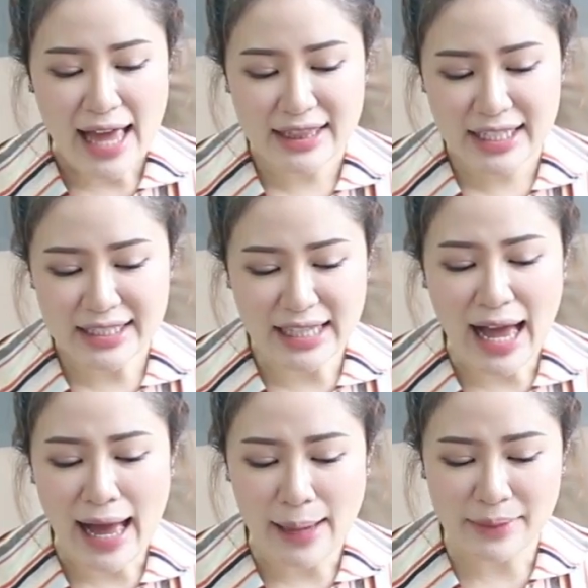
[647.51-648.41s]
อันที่
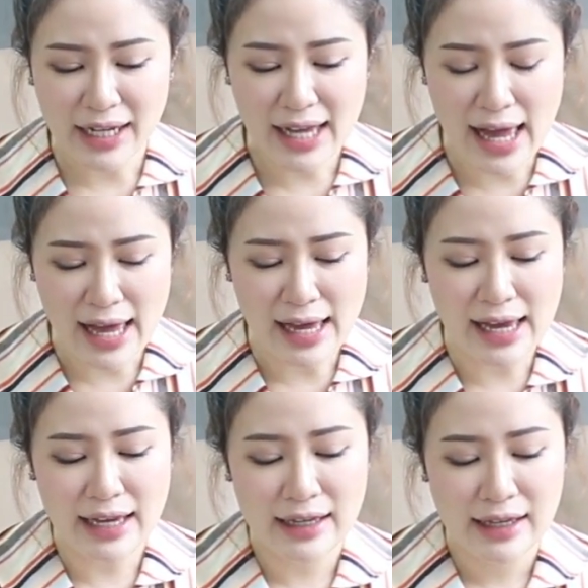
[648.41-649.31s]
3นะคะ
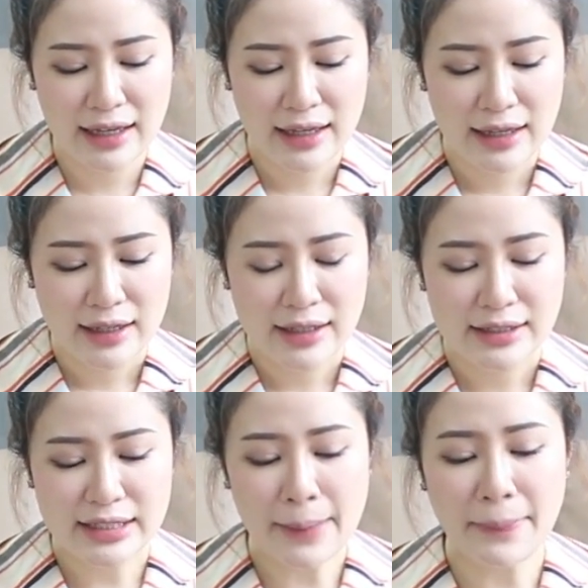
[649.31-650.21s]

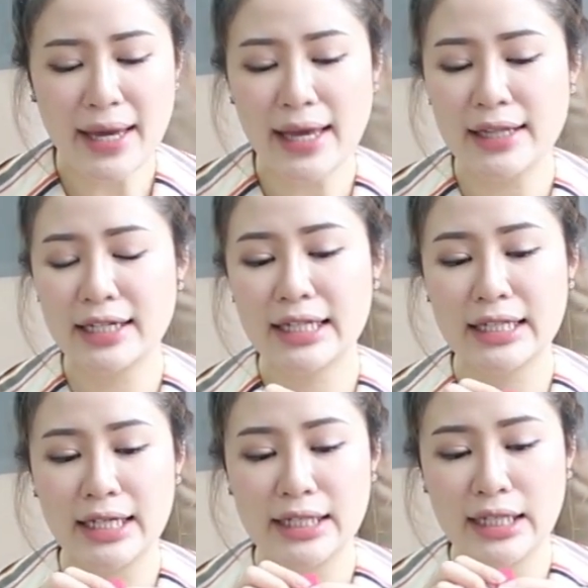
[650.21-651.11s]
จะเป็น
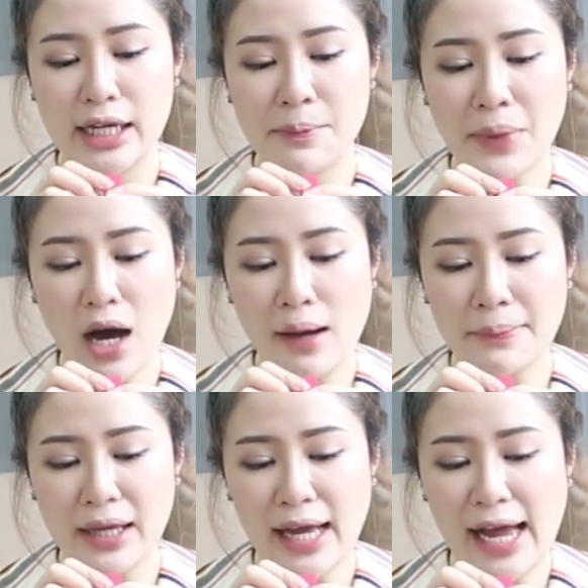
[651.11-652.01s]
Clinique Pop นะ